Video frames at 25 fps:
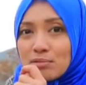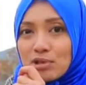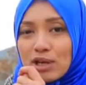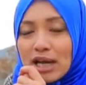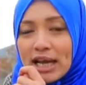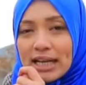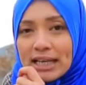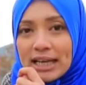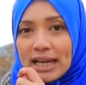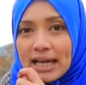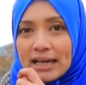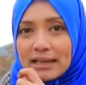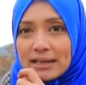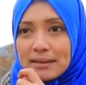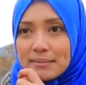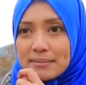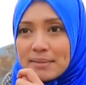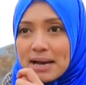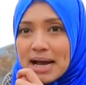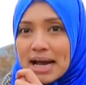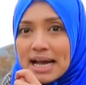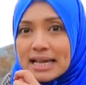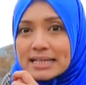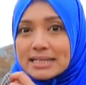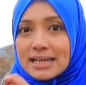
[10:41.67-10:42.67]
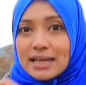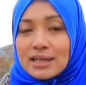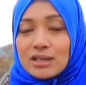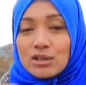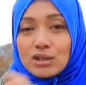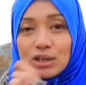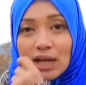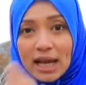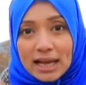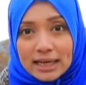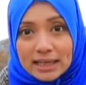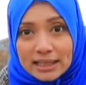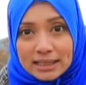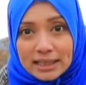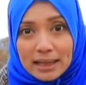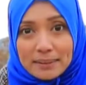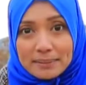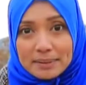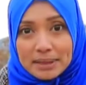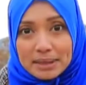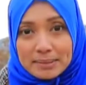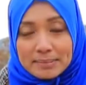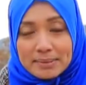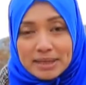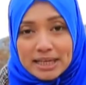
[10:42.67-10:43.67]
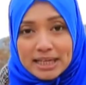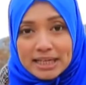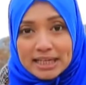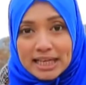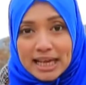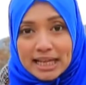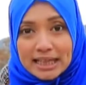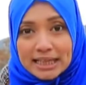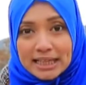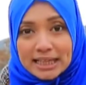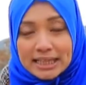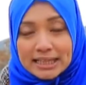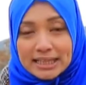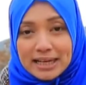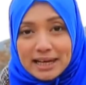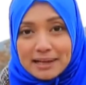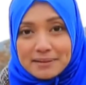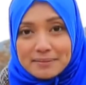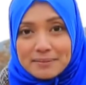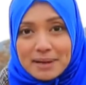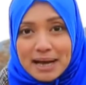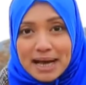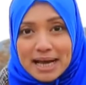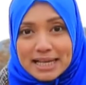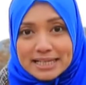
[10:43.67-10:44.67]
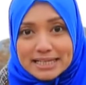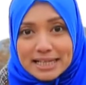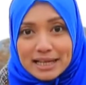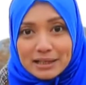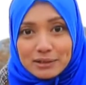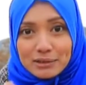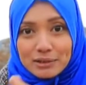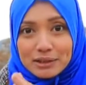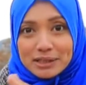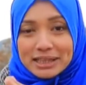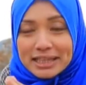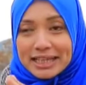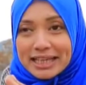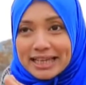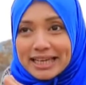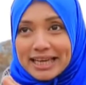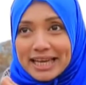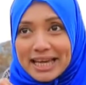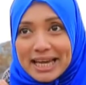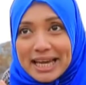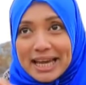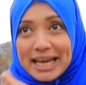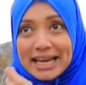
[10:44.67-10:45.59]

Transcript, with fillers: bukan lagi bahasa Yunani, tapi lebih identik dengan bahasa Turki.